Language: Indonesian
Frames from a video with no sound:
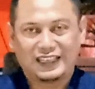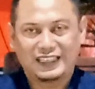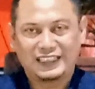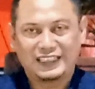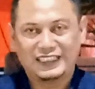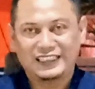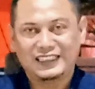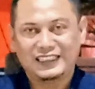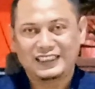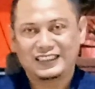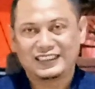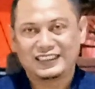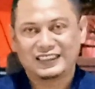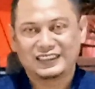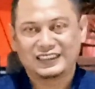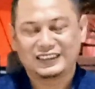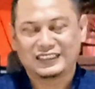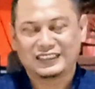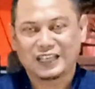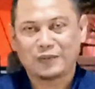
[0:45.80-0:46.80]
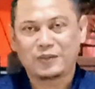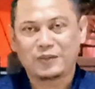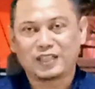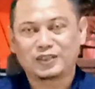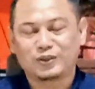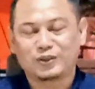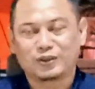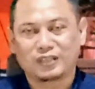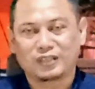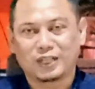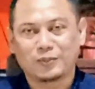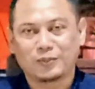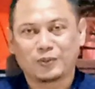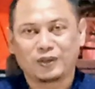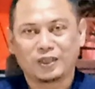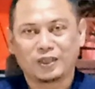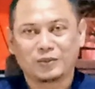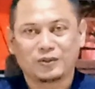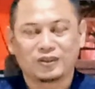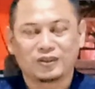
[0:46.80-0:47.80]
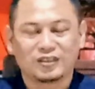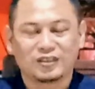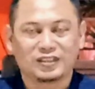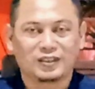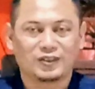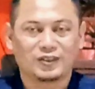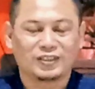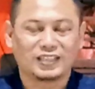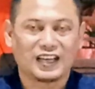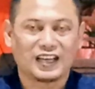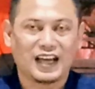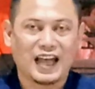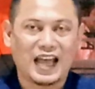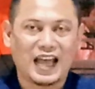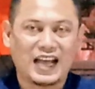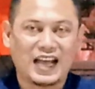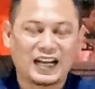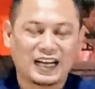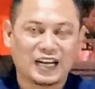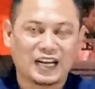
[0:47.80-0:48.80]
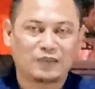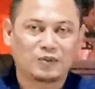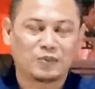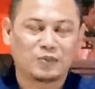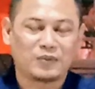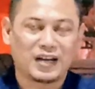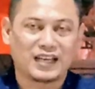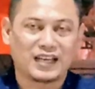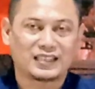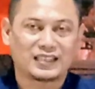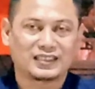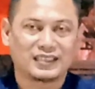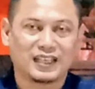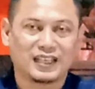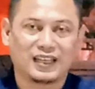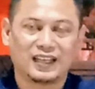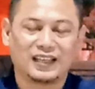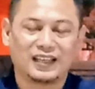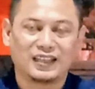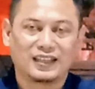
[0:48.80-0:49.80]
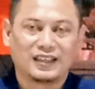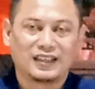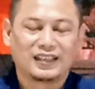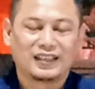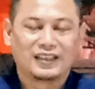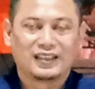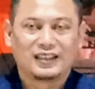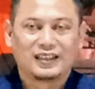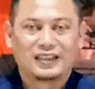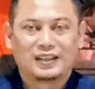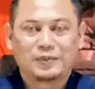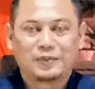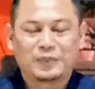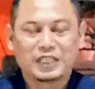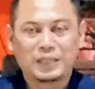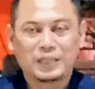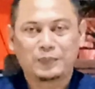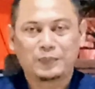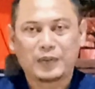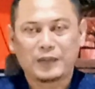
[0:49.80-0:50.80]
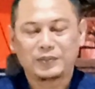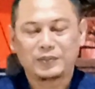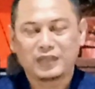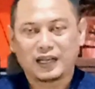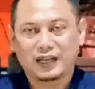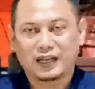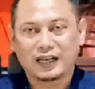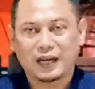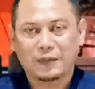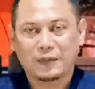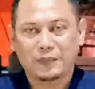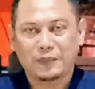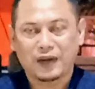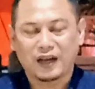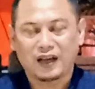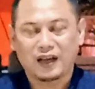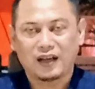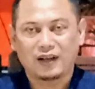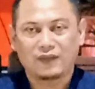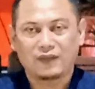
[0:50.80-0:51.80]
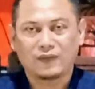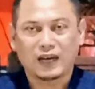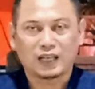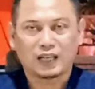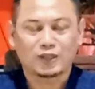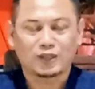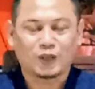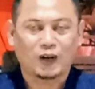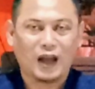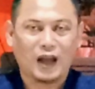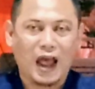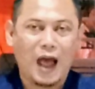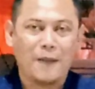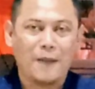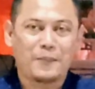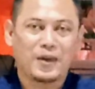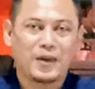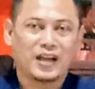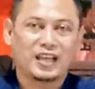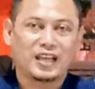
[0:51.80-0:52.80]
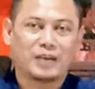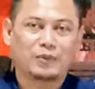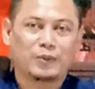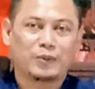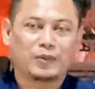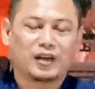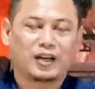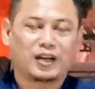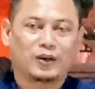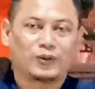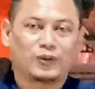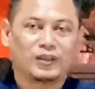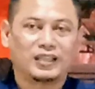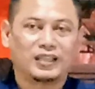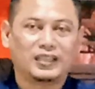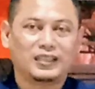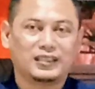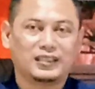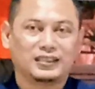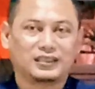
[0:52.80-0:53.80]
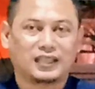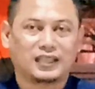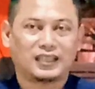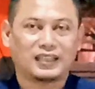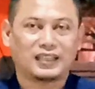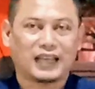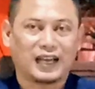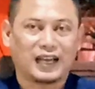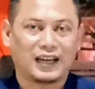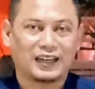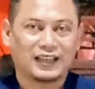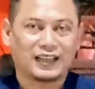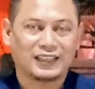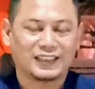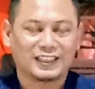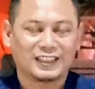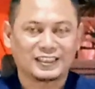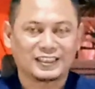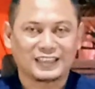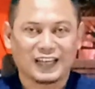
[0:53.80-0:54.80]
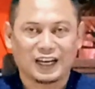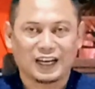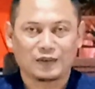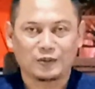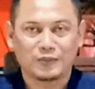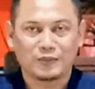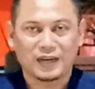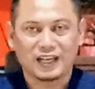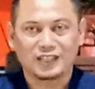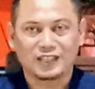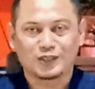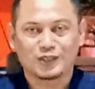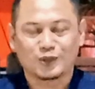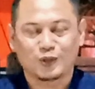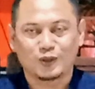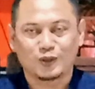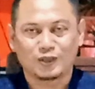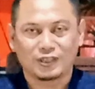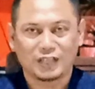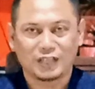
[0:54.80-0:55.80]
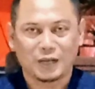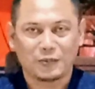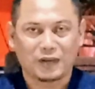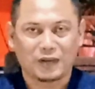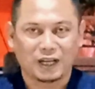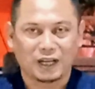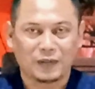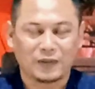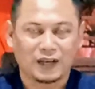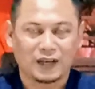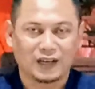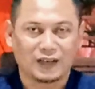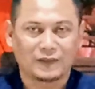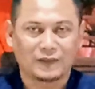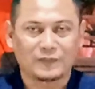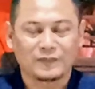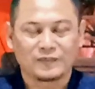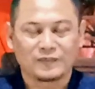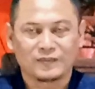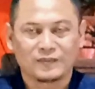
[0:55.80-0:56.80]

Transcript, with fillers: Kali ini saya Mas Nuk dari Polihipnotis Indonesia akan membahasnya penyebabnya kenapa, faktor apa yang mempengaruhi, serta nanti saya akan membahas solusinya bagaimana.